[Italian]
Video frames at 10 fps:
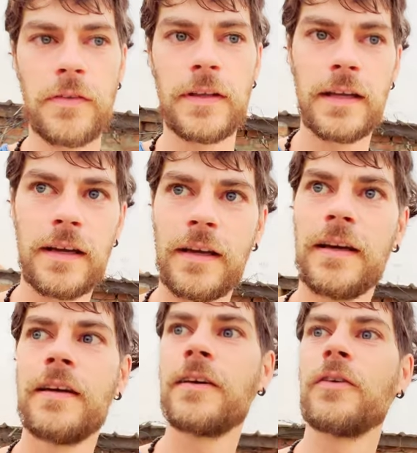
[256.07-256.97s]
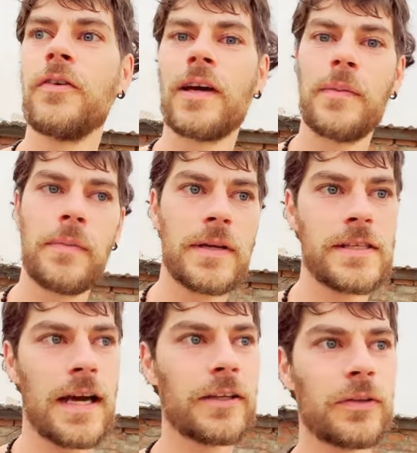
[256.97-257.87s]
vedere quello che abbiamo
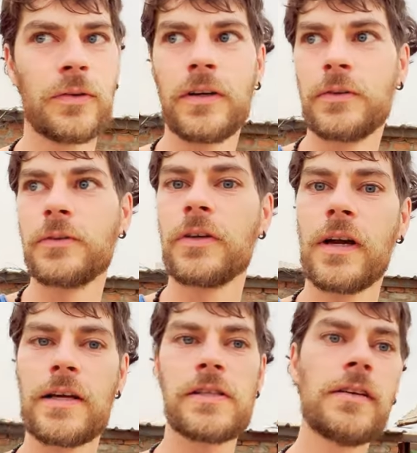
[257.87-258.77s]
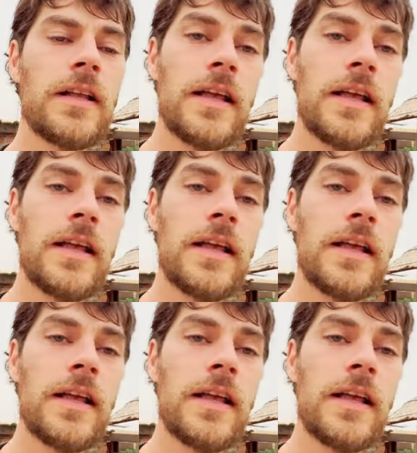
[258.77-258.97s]
mangiato e tutto il resto